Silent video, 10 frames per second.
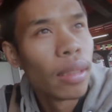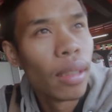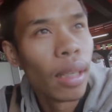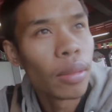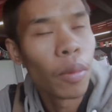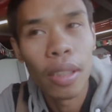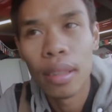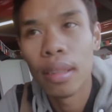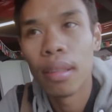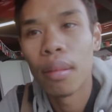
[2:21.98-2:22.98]
ya
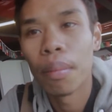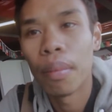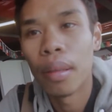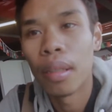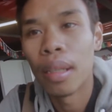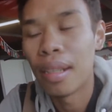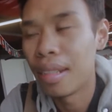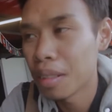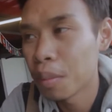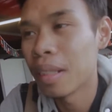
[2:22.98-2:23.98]
semuanya di hari
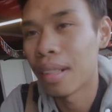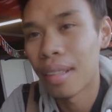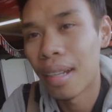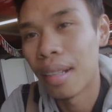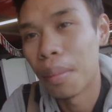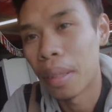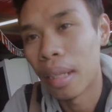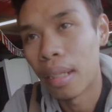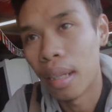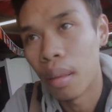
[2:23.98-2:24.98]
ini sebenarnya ada
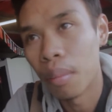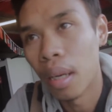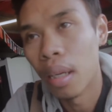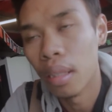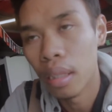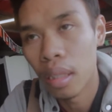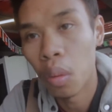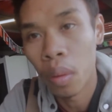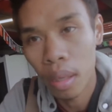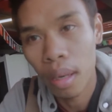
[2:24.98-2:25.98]
pertandingan Bali
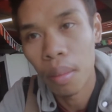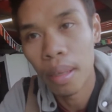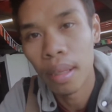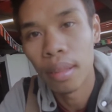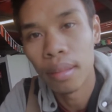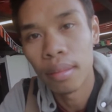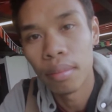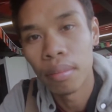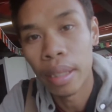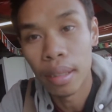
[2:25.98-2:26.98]
away lawan
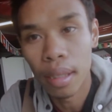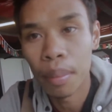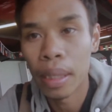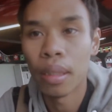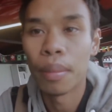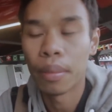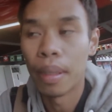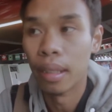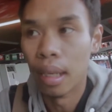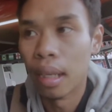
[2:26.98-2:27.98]
Med PSMS
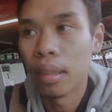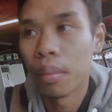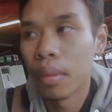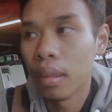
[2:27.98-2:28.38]
Medan